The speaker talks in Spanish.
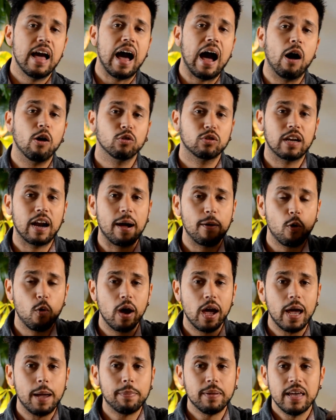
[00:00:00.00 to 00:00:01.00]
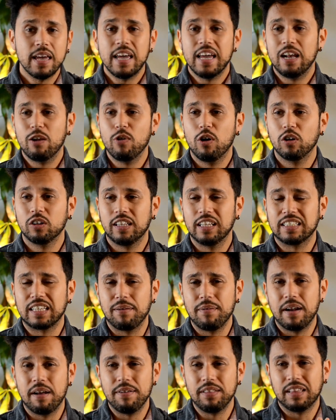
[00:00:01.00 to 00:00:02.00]
a otra web y luego tienes
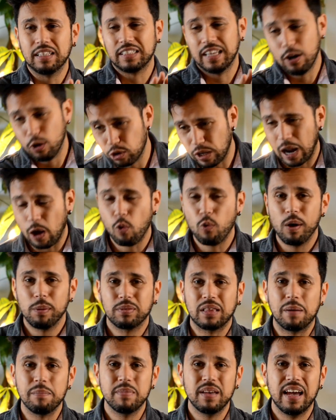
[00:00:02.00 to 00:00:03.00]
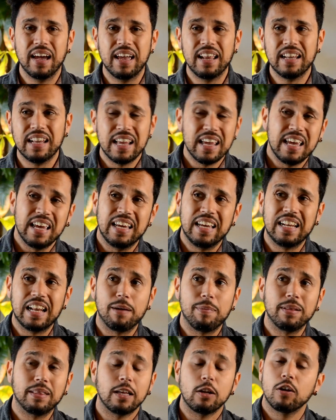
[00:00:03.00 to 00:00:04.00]
que ver las ventas en otra web también y
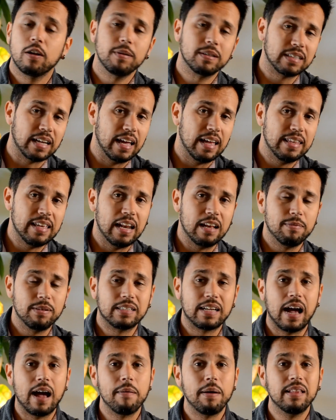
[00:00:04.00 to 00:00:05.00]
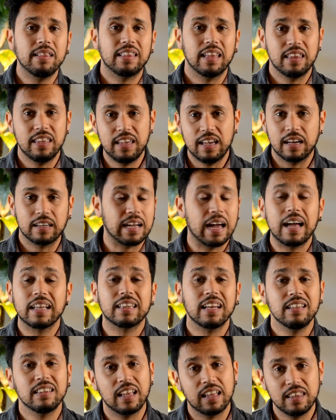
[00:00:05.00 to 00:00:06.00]
la venta no la ves cada día, la ves cada 20 días,
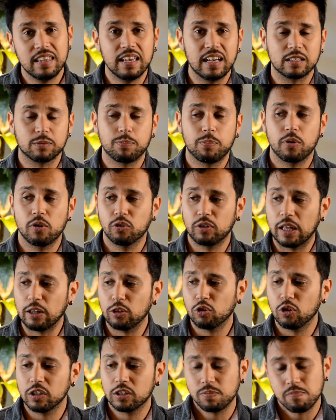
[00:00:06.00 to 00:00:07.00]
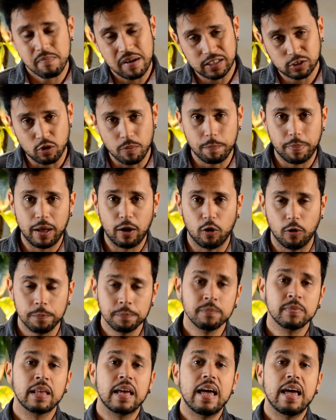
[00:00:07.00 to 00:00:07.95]
cada 30 días, por lo tanto es más complejo.